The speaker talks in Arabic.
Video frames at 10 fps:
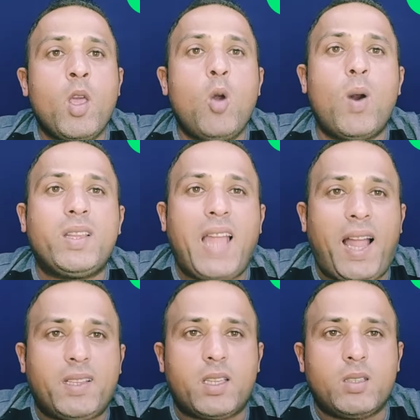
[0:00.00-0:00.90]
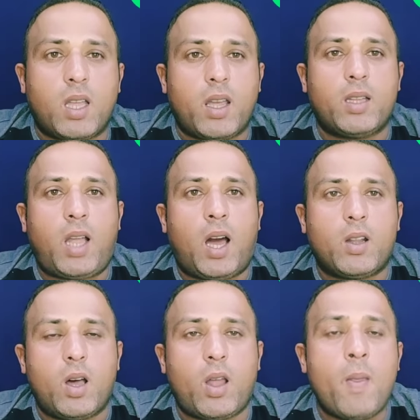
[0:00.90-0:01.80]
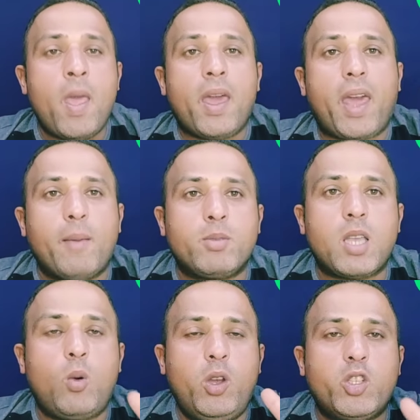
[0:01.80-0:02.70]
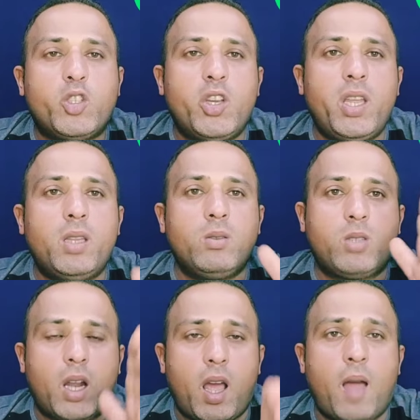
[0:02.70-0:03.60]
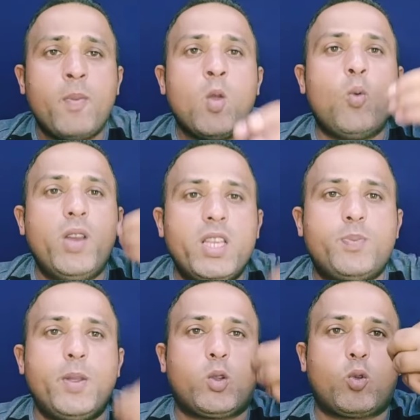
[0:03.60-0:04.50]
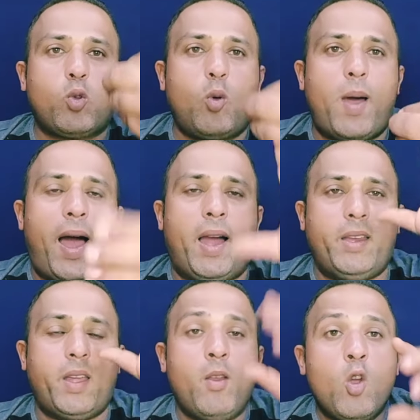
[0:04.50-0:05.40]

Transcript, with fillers: هو تحت درجه حراره 25 درجه ونسبه رطوبه عاليه